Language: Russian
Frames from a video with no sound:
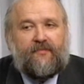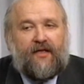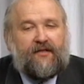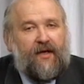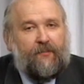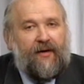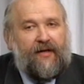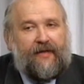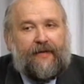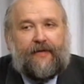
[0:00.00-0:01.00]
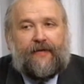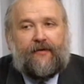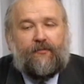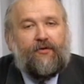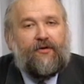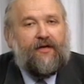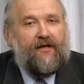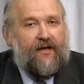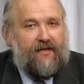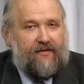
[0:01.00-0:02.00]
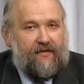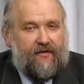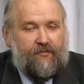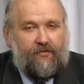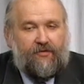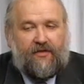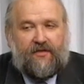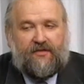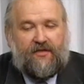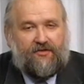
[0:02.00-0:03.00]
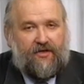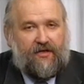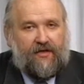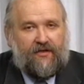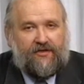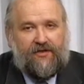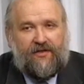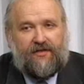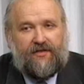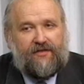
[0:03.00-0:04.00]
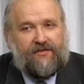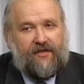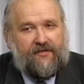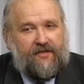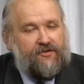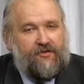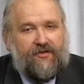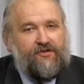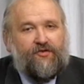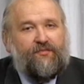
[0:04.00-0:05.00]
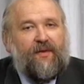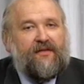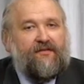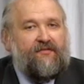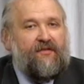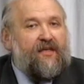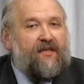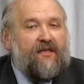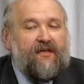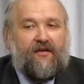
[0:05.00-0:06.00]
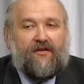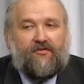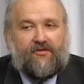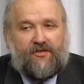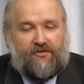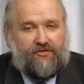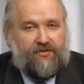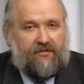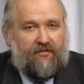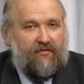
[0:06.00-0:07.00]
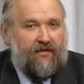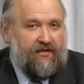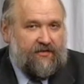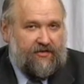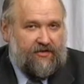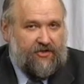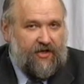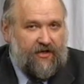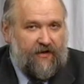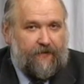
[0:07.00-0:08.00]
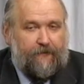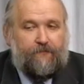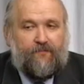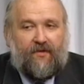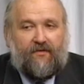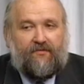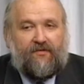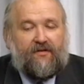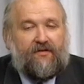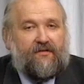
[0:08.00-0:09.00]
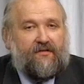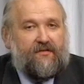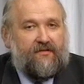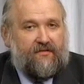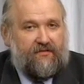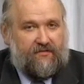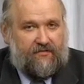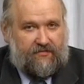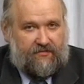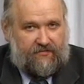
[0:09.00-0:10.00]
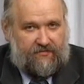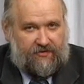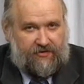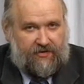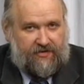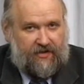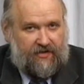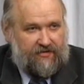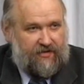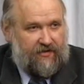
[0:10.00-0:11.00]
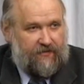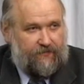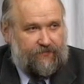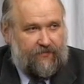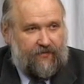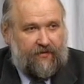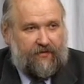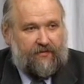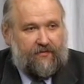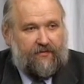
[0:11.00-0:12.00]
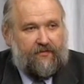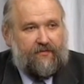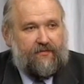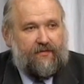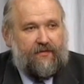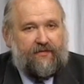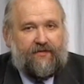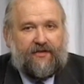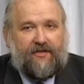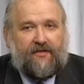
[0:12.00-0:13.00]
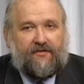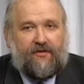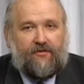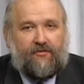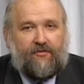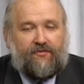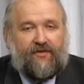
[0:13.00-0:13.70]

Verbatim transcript: откопали более ранние работы, не знаешь, как их нашли, и сказали, что это еще в пятом веке уже существовало это течение в э, значит, христианской э, в христианской, в